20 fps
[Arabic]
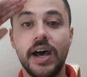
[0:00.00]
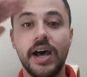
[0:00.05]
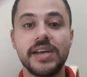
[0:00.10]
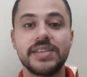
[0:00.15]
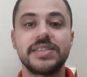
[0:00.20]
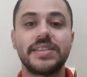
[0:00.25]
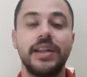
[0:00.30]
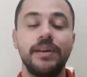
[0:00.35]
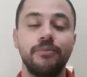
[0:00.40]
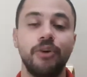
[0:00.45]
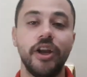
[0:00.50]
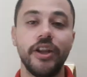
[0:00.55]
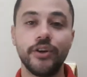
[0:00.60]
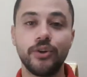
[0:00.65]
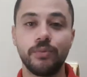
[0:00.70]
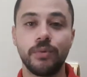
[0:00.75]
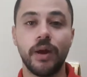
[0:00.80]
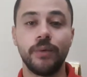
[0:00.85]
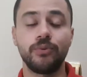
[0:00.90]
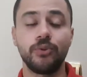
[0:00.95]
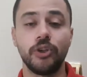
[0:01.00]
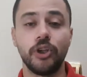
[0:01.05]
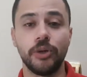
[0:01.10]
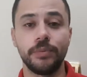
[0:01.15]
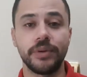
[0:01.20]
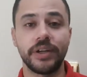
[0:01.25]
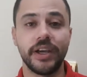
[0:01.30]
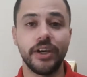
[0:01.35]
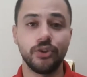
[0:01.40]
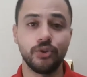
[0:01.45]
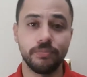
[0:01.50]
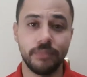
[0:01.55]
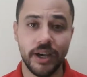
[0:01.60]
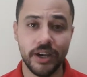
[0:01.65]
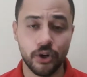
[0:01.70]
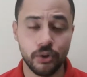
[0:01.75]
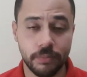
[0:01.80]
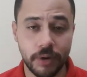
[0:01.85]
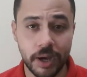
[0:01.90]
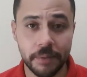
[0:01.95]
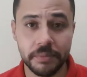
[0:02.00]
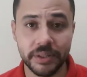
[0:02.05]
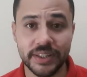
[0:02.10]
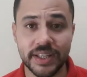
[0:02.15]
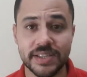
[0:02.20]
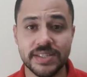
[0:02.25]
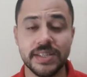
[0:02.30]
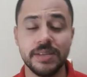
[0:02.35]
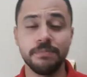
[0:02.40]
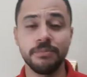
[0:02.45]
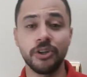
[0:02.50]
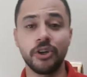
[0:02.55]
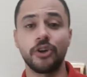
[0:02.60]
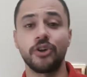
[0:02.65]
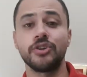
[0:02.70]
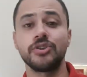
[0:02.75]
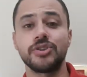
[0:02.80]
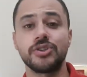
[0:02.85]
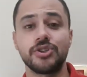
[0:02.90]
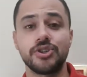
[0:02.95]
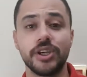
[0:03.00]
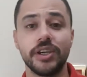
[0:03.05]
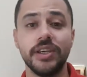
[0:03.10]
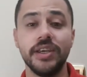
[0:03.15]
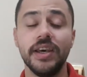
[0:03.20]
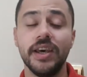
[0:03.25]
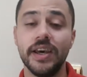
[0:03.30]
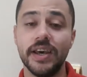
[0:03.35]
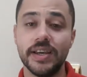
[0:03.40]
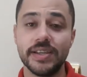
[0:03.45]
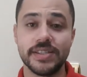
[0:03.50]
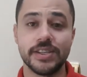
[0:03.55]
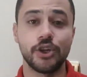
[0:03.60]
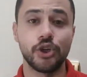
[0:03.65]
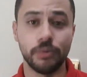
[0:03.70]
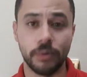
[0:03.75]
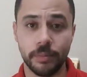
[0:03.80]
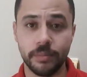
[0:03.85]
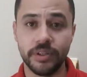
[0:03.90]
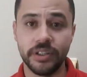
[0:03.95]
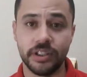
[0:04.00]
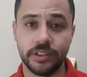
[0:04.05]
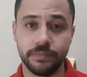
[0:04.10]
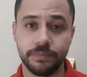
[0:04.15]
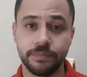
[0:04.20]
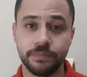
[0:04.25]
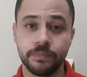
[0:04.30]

السلام عليكم ورحمه الله وبركاته معاكم محمد تحسين من قناه سرشاجي ازيكم عاملين ايه